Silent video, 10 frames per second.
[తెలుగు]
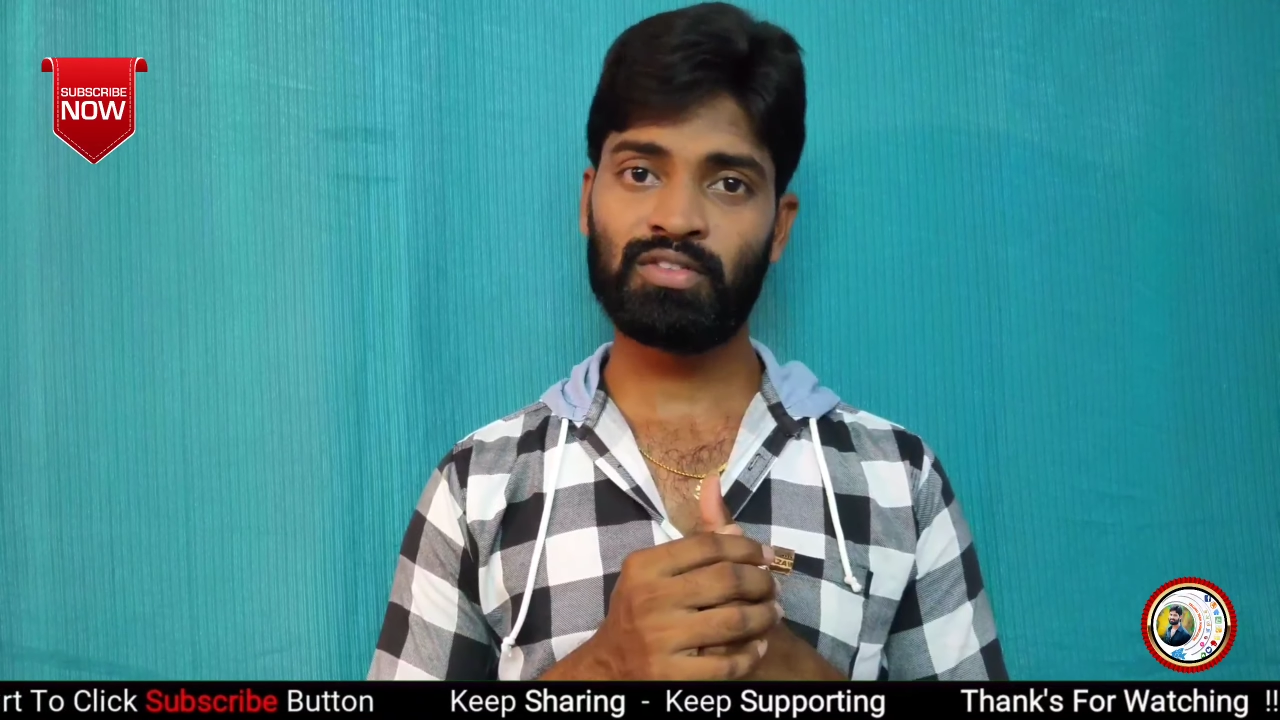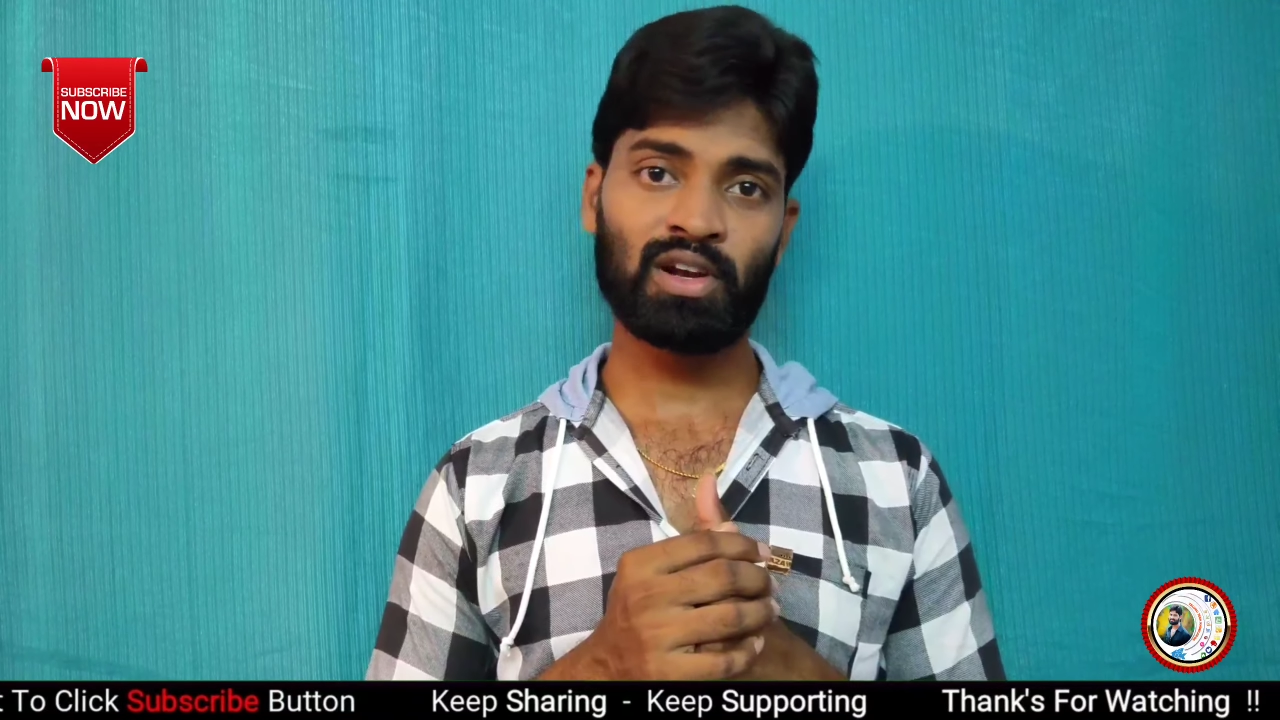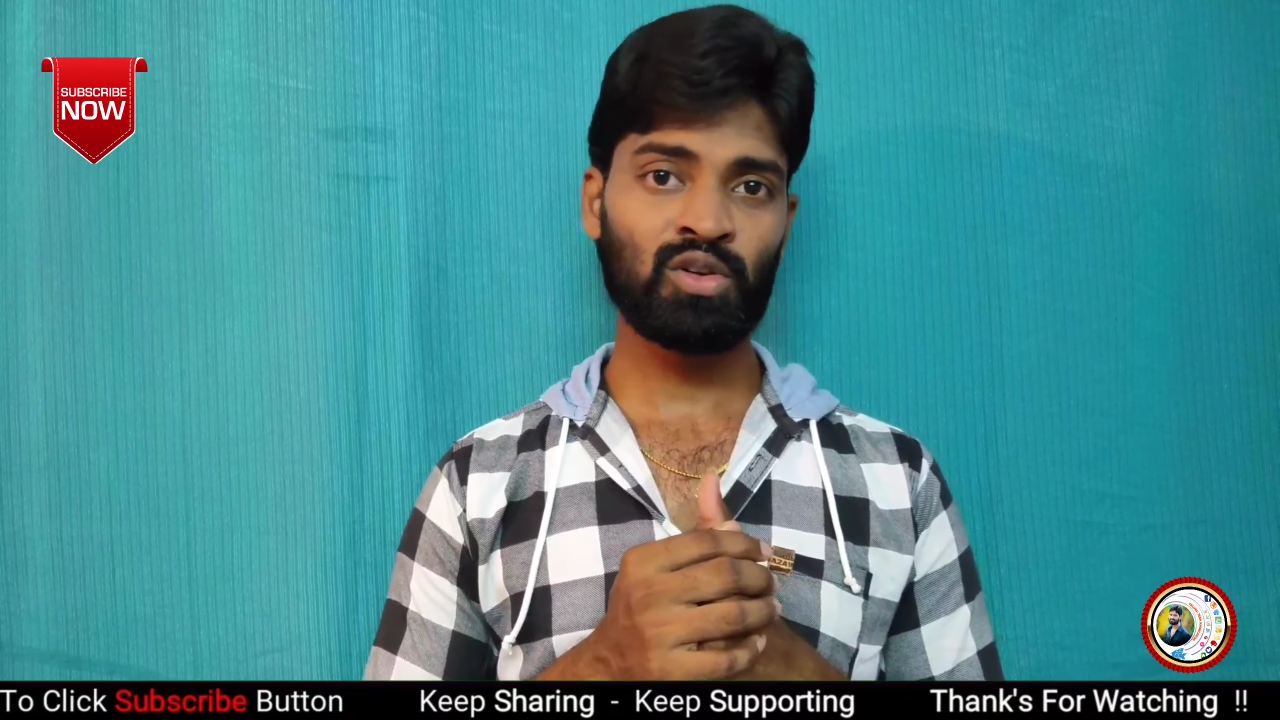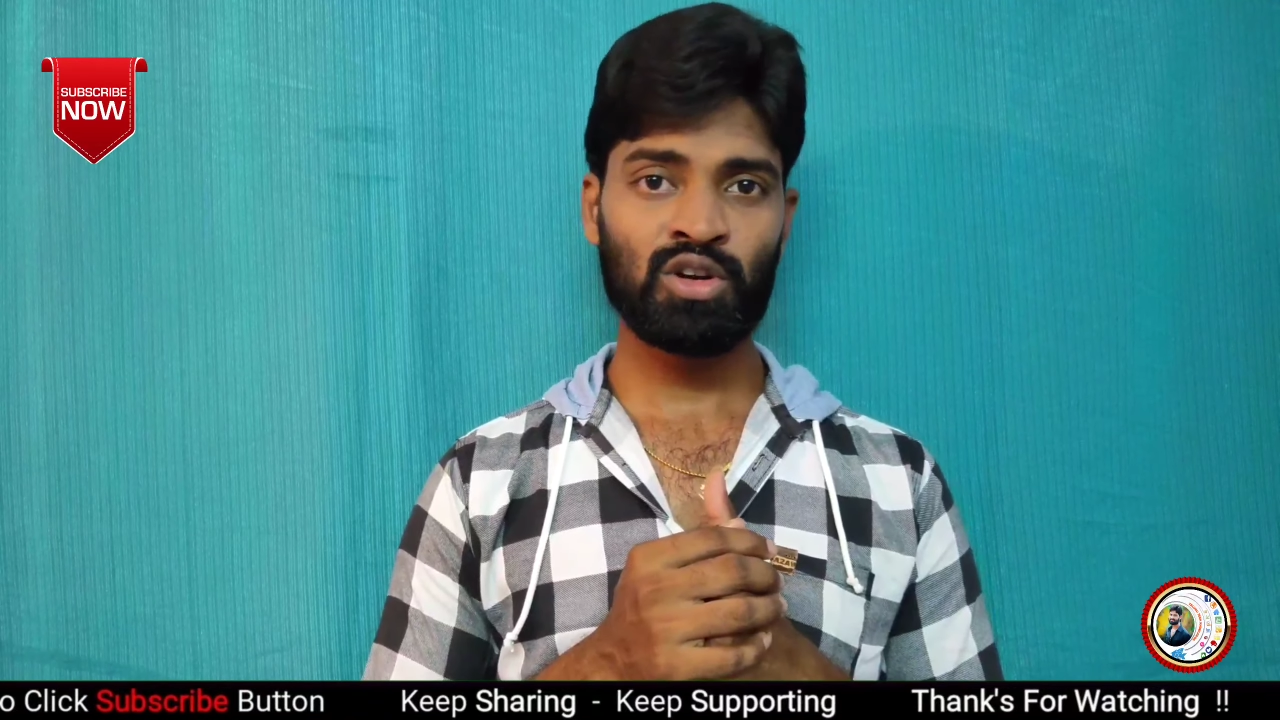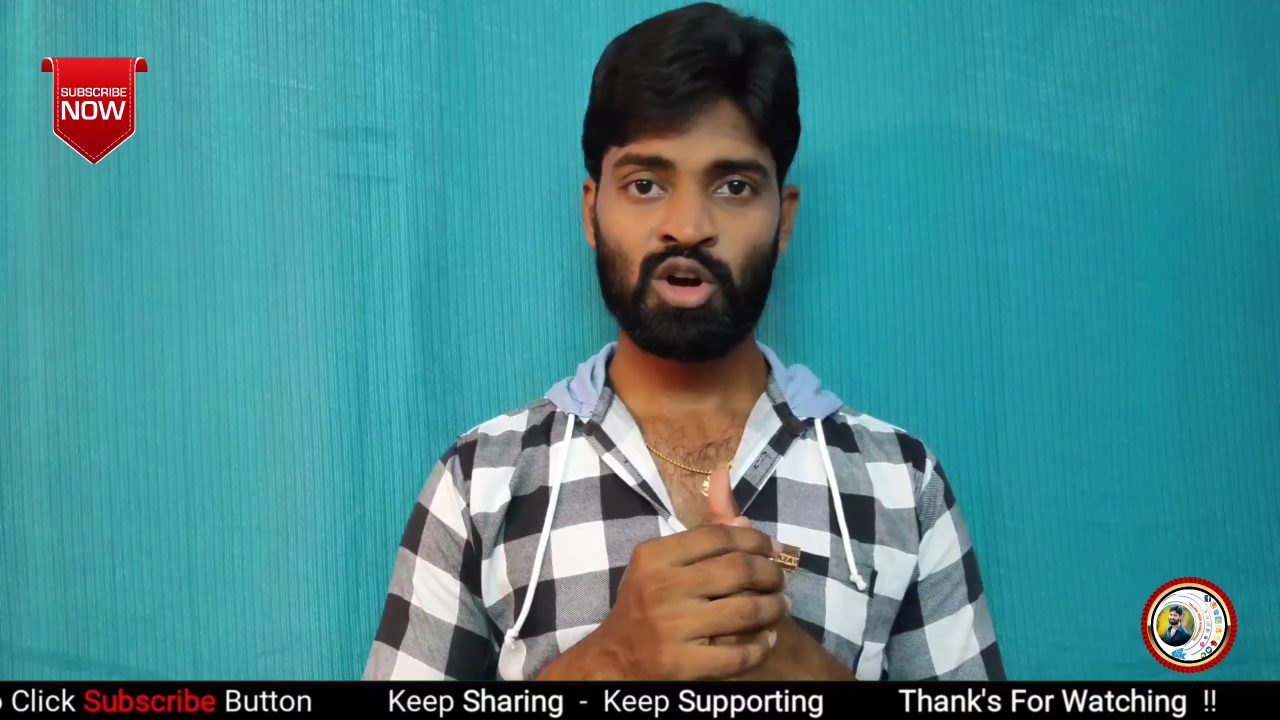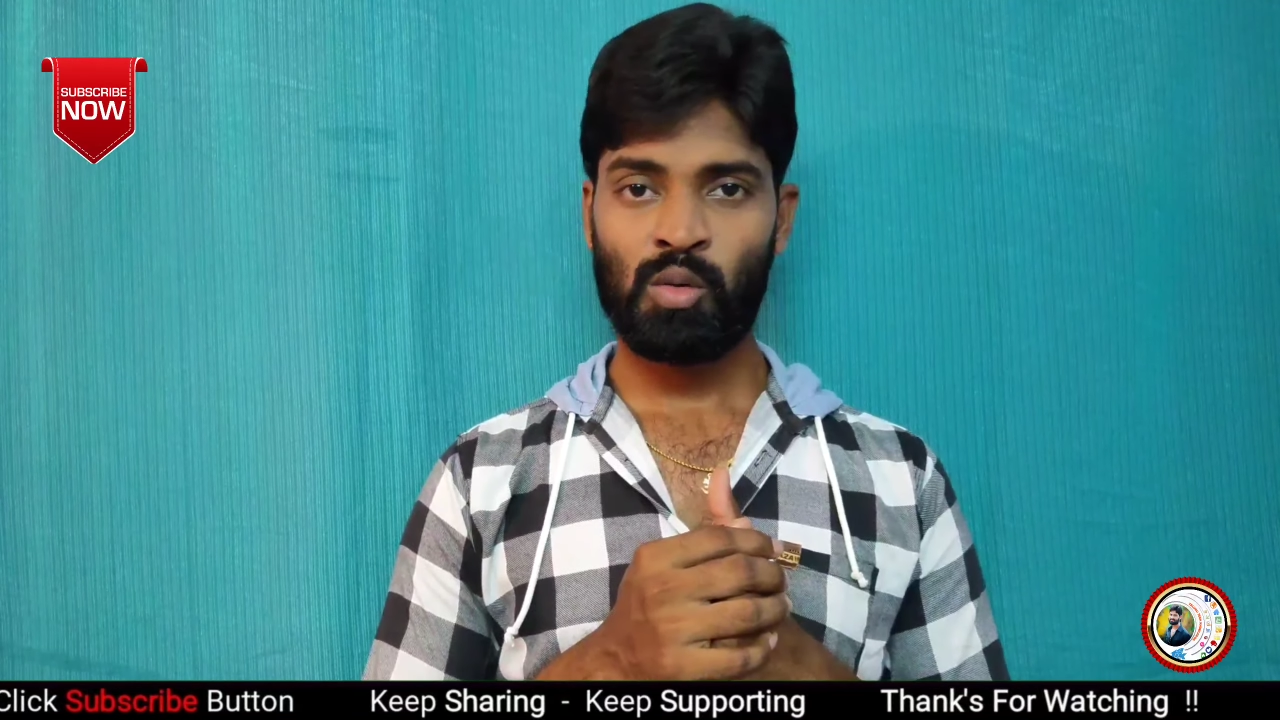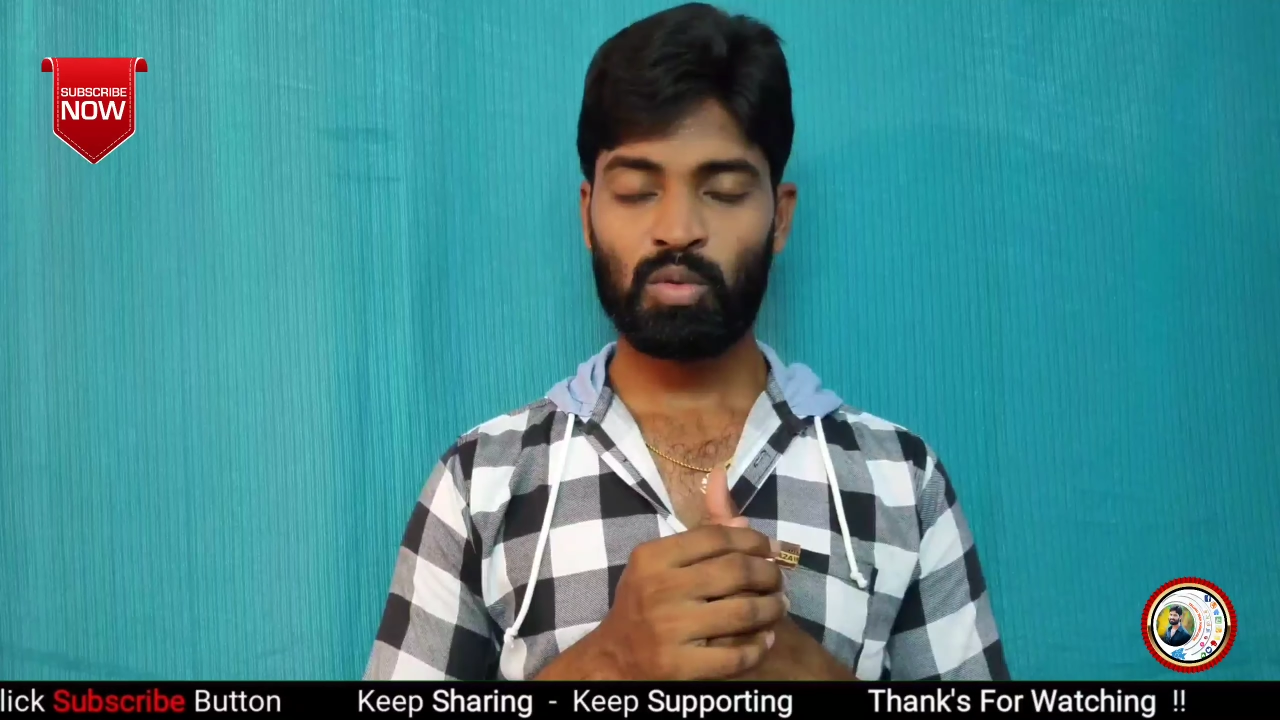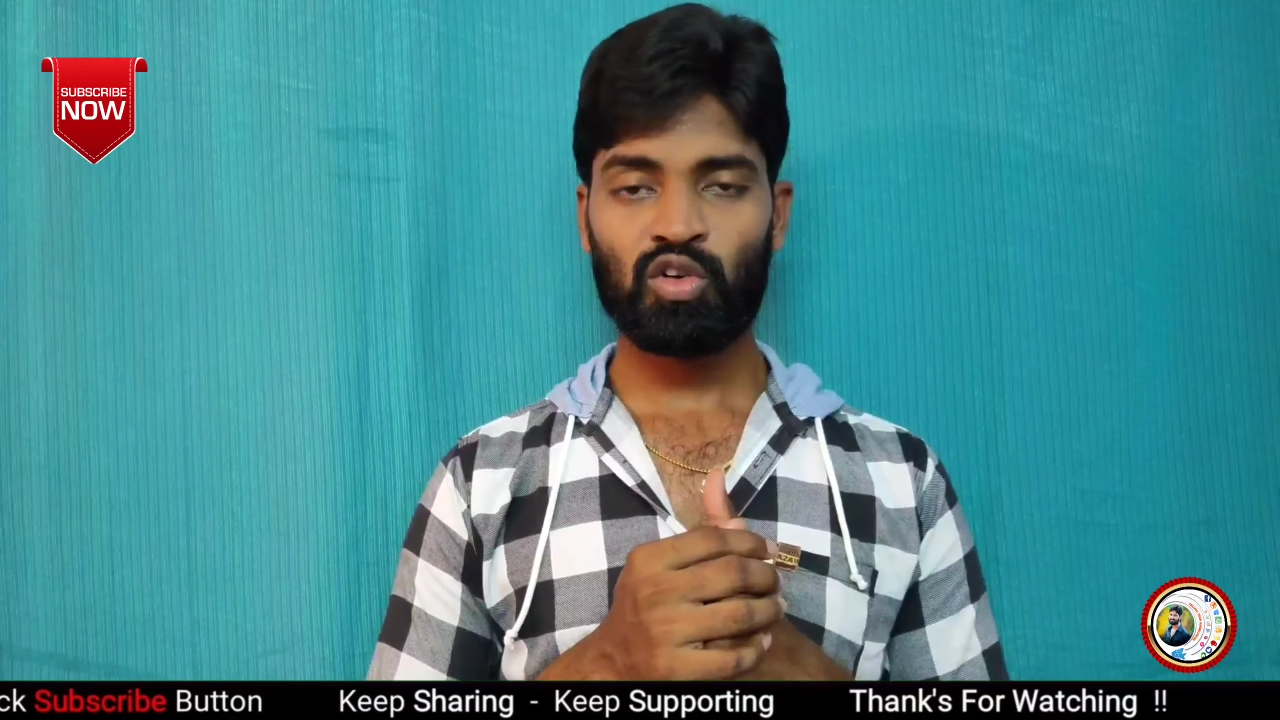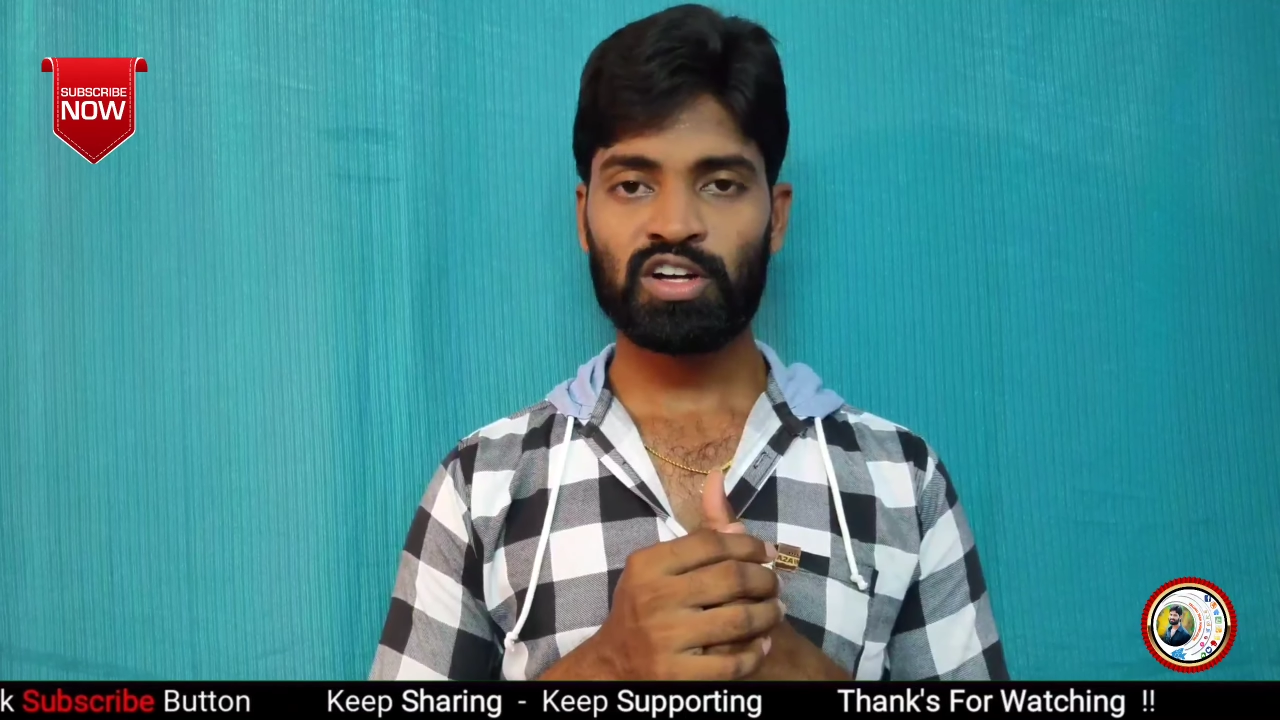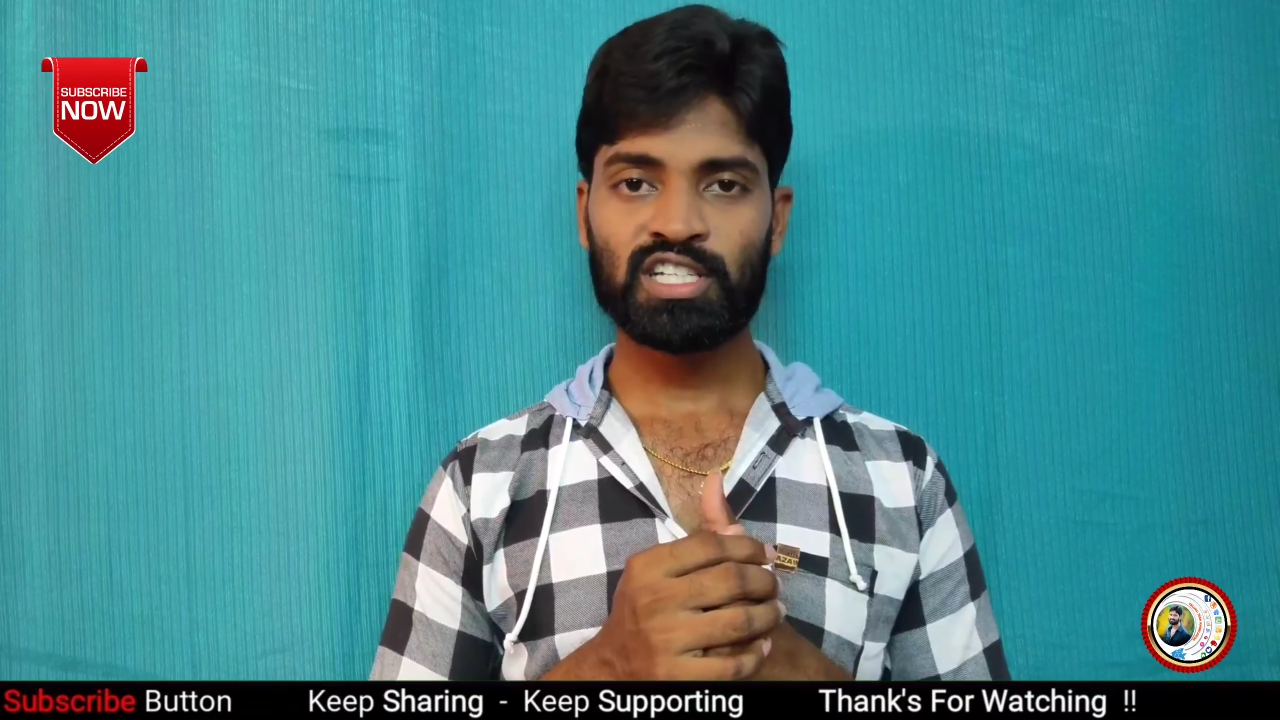వీళ్ళు
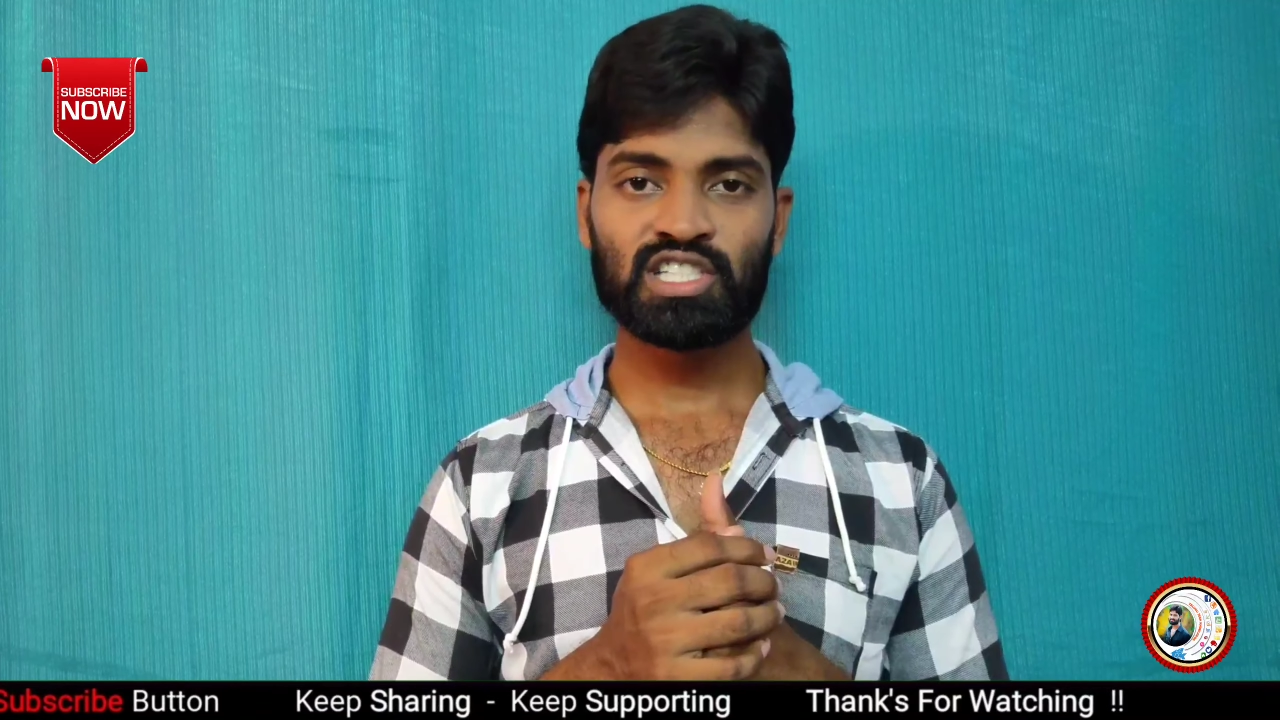ప్రొవైడ్